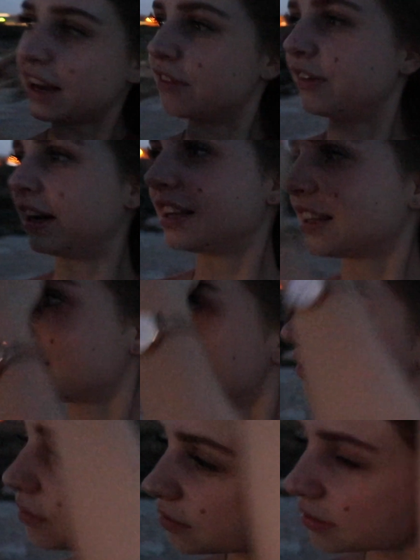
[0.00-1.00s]
mega fajne,
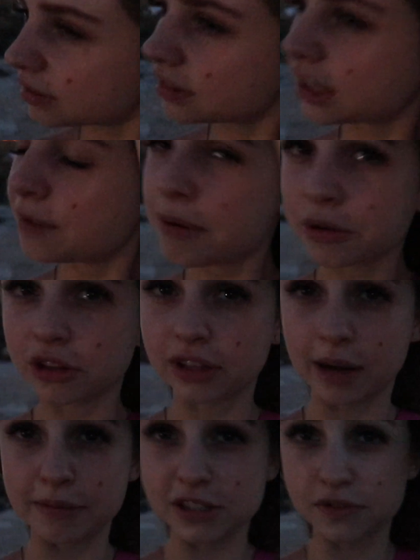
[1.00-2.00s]
taka, taka
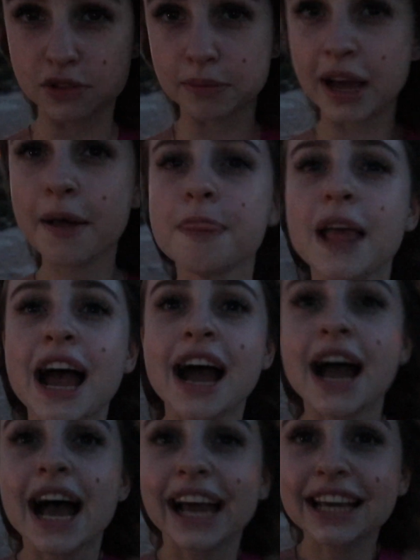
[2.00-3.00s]
pamiątka będzie w sumie.
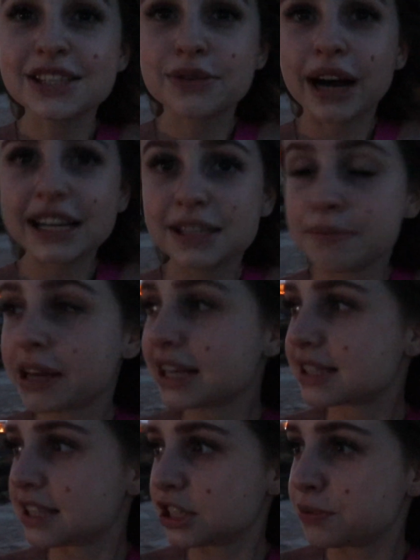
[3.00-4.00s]
I słuchajcie, my
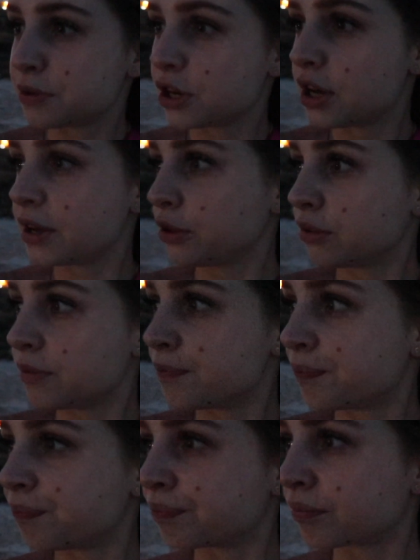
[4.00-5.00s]
jesteśmy, wow.
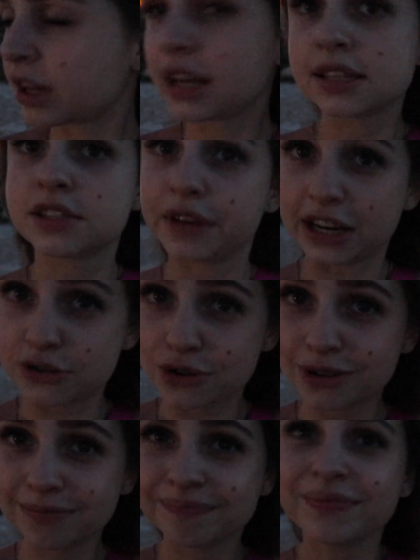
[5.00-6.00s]
Mm, jest
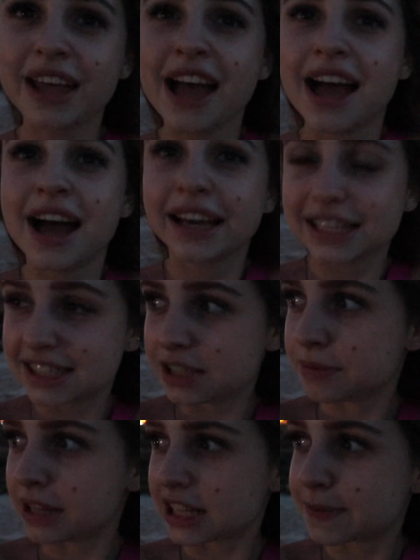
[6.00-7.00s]
wieczór.
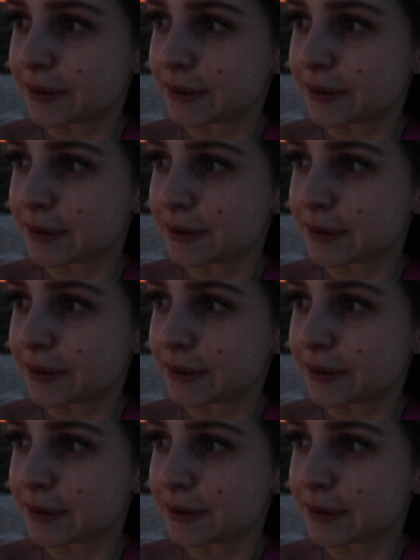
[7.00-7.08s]
Jesteśmy na